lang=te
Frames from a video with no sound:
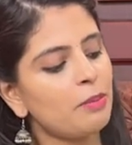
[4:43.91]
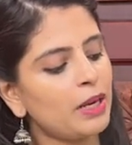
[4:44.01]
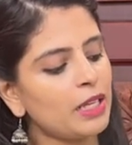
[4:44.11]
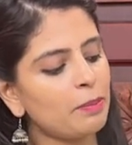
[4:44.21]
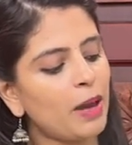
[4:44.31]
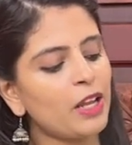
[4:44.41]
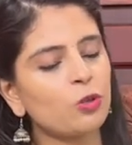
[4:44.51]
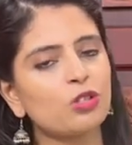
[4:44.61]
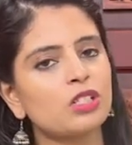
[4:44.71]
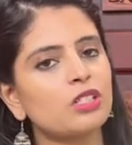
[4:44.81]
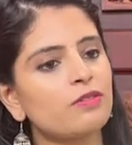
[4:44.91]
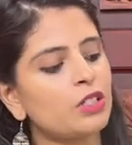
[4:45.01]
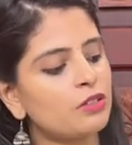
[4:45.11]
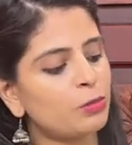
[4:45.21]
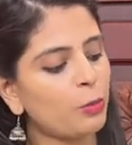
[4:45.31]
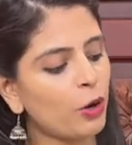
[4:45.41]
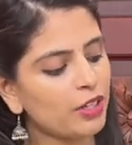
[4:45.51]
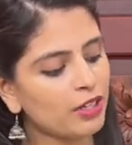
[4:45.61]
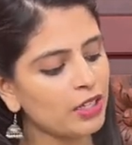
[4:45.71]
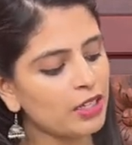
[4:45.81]
మనకి పైన వచ్చినటువంటి
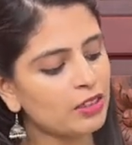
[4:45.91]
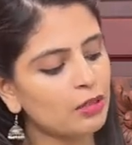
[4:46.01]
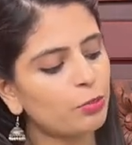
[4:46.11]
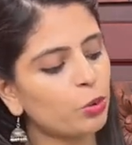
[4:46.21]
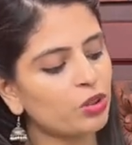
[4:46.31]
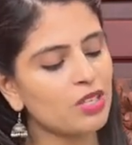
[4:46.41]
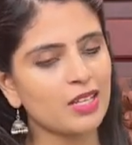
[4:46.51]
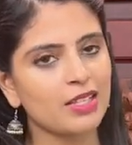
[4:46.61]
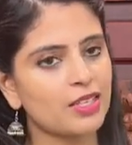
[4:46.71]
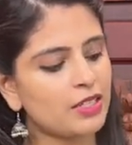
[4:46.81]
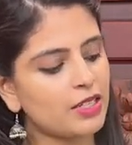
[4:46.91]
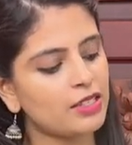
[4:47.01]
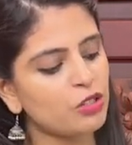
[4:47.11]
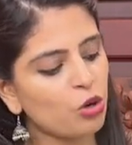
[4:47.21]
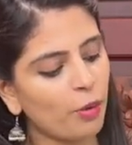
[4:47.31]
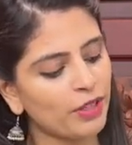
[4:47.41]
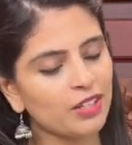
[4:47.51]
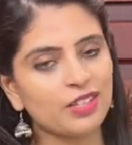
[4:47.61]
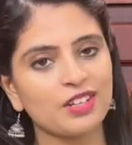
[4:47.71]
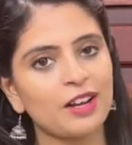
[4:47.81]
బార్డరే కింద బోర్డు సైడ్స్ ఇచ్చేసి
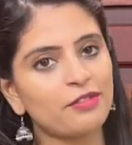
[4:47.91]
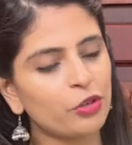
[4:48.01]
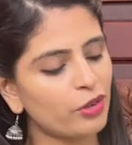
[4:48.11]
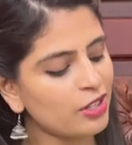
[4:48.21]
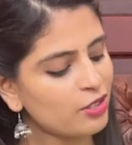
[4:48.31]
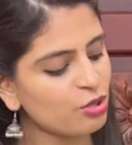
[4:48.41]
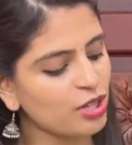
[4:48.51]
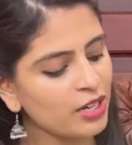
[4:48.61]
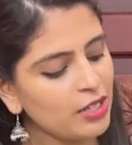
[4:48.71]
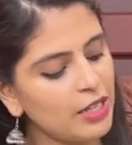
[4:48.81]
జామెట్రిక్ స్టైల్ ఫ్లోరల్స్ వచ్చాయి